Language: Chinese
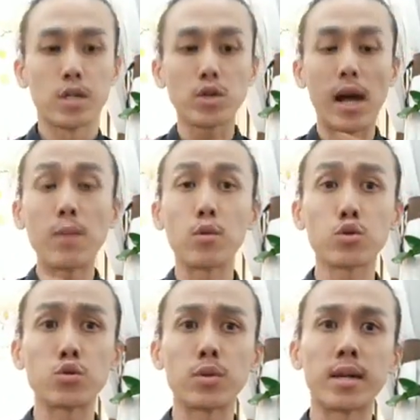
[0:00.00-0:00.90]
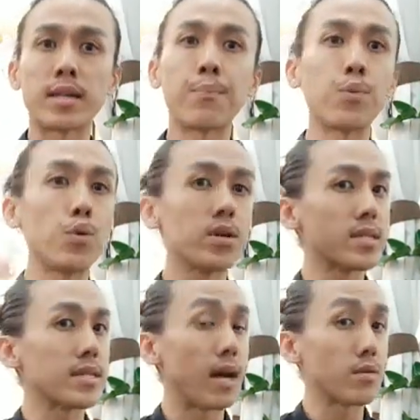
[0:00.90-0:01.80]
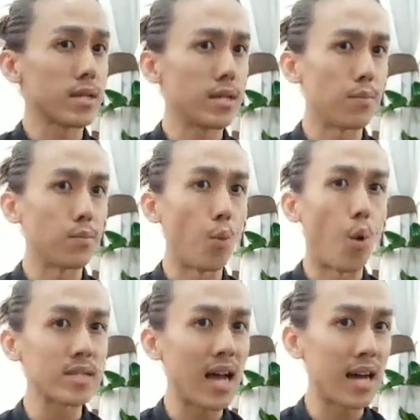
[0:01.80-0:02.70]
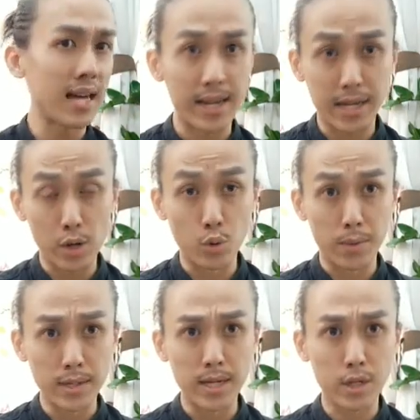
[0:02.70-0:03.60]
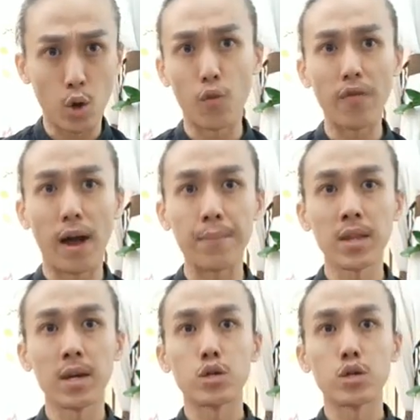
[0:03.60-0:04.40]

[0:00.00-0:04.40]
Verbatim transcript: 这种按摩梳呢，它不会制造这个摩擦感给我们的头发，